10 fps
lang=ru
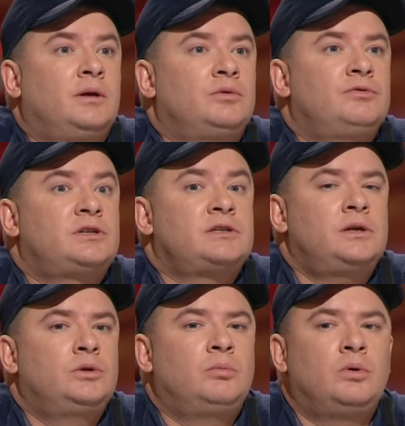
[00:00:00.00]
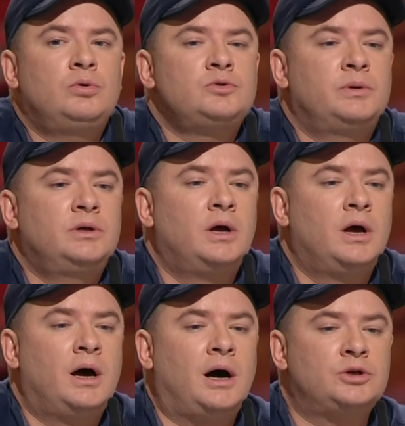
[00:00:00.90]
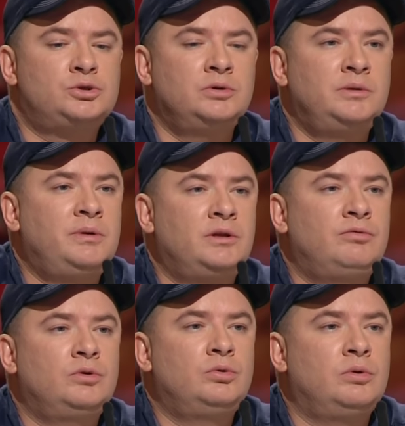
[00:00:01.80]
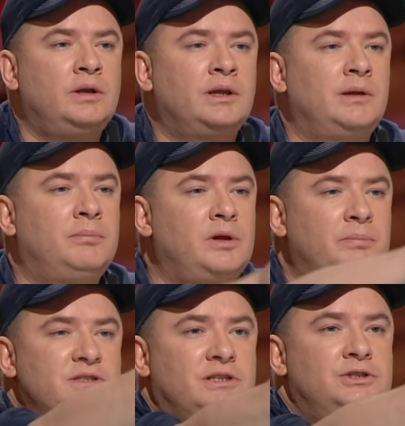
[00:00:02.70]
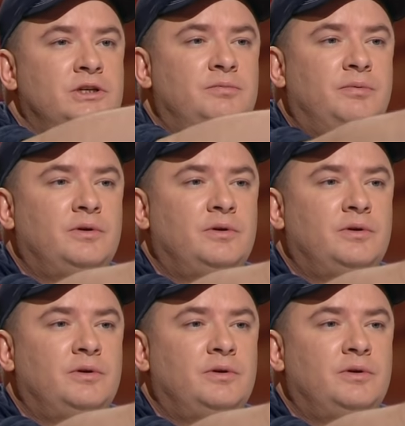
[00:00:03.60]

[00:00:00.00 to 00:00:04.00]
вот вы сказали, думаю, господи, а что он имеет в виду? Или надо было подскочить